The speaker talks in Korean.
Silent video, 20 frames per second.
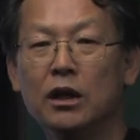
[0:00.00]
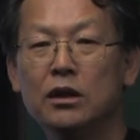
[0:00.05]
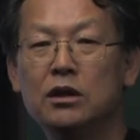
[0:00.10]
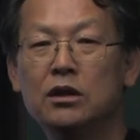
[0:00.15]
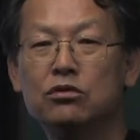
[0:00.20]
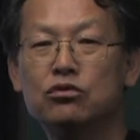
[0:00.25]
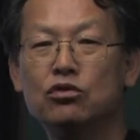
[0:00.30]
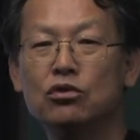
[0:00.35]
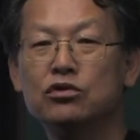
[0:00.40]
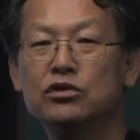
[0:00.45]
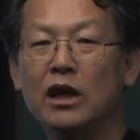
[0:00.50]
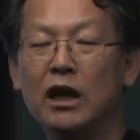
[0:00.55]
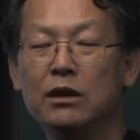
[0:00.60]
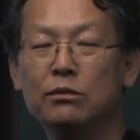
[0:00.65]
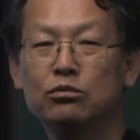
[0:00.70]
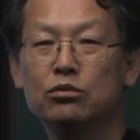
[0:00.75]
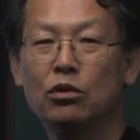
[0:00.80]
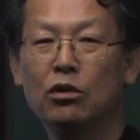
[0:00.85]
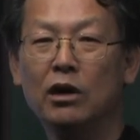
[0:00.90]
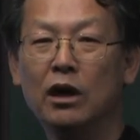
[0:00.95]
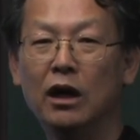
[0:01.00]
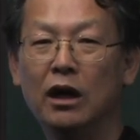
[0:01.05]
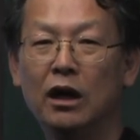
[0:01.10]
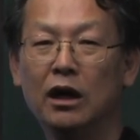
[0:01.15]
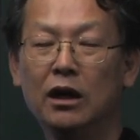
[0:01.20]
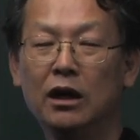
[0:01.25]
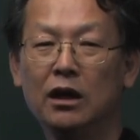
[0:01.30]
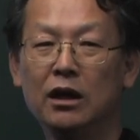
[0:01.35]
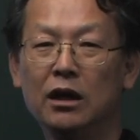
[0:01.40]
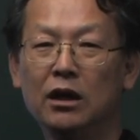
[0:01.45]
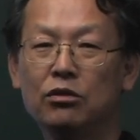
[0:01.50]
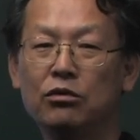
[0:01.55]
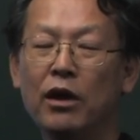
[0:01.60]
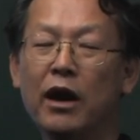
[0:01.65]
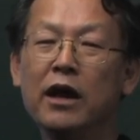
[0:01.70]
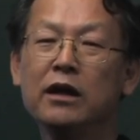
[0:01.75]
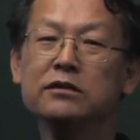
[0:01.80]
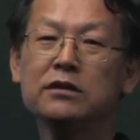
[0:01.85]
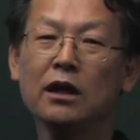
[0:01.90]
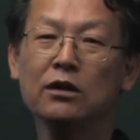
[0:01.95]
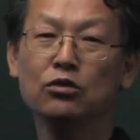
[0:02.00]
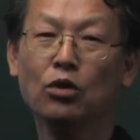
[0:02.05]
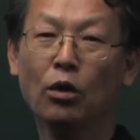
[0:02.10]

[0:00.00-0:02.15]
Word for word: 기술 자립도가 굉장히